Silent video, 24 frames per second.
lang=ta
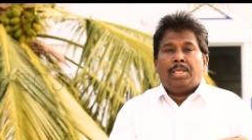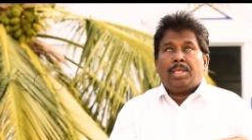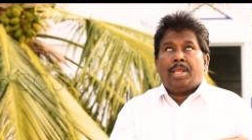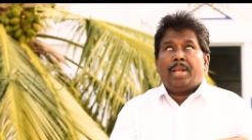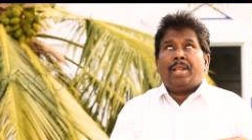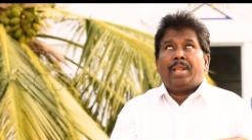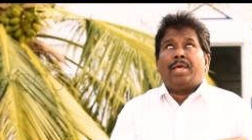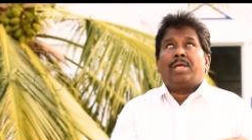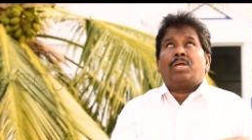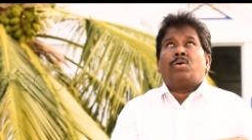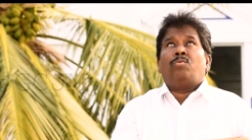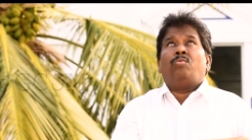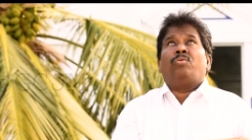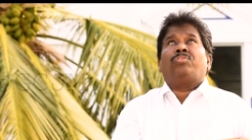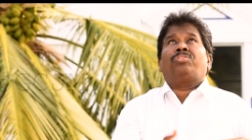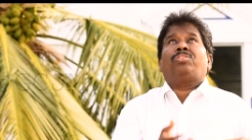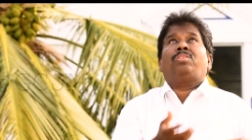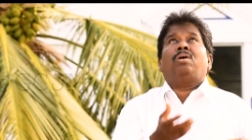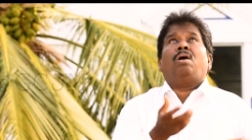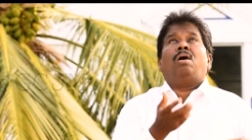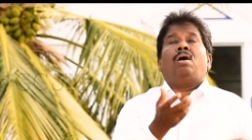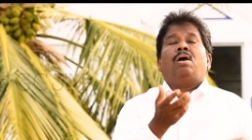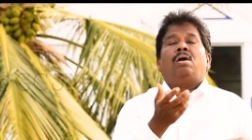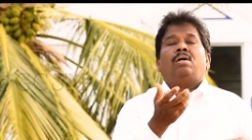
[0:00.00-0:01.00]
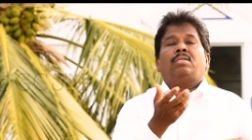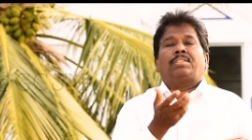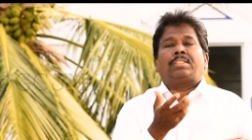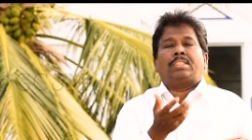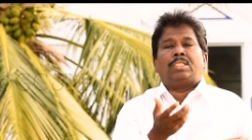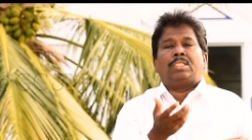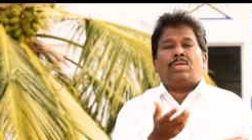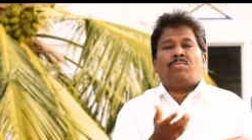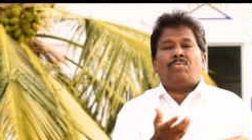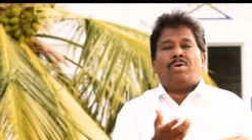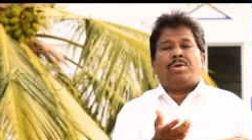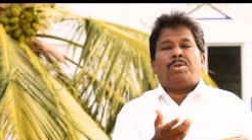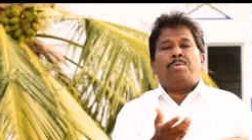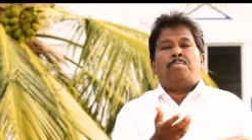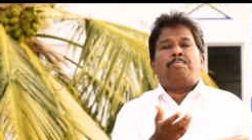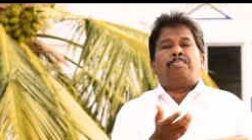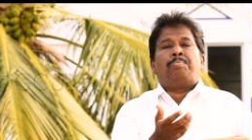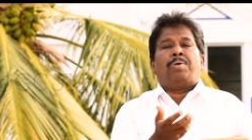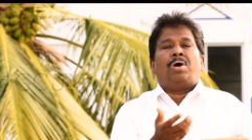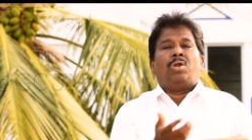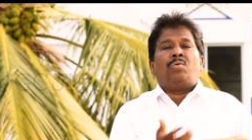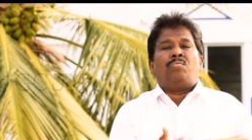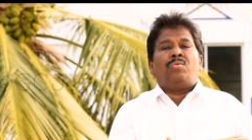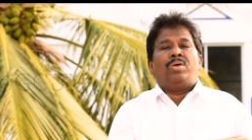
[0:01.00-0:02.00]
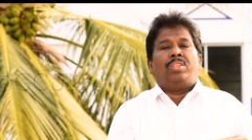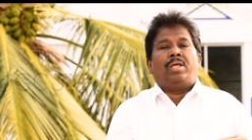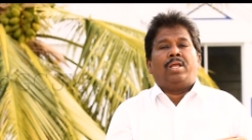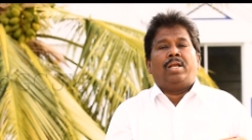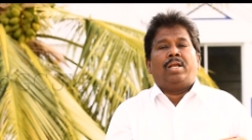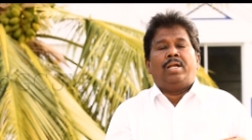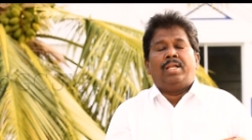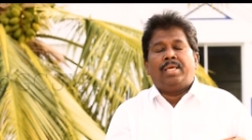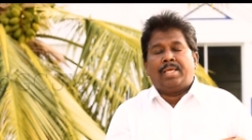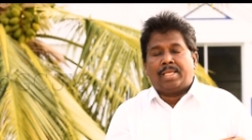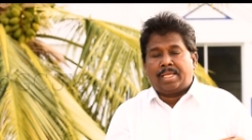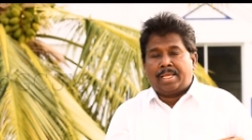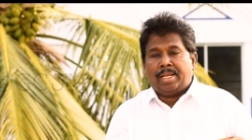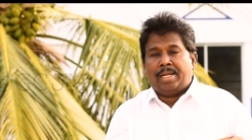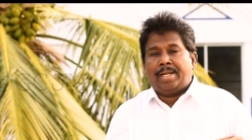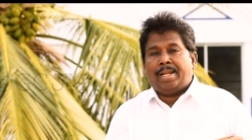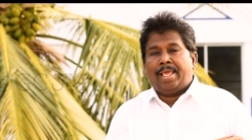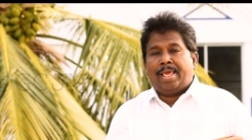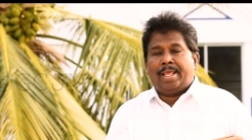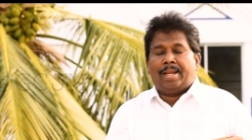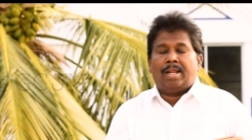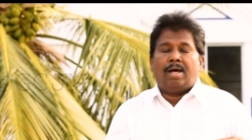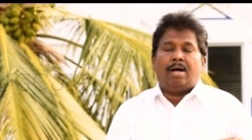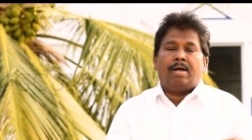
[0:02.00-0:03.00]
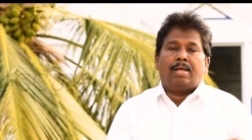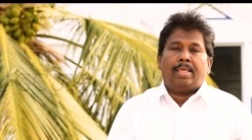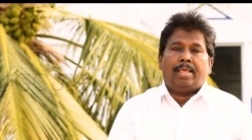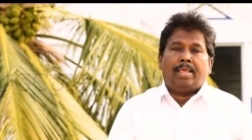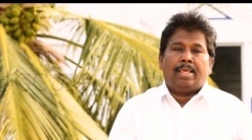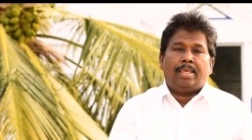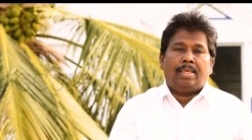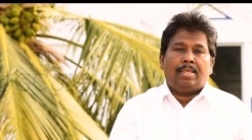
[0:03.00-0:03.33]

எனக்கு ஒத்தாசை வரும் பர்வதங்களுக்கு நேராக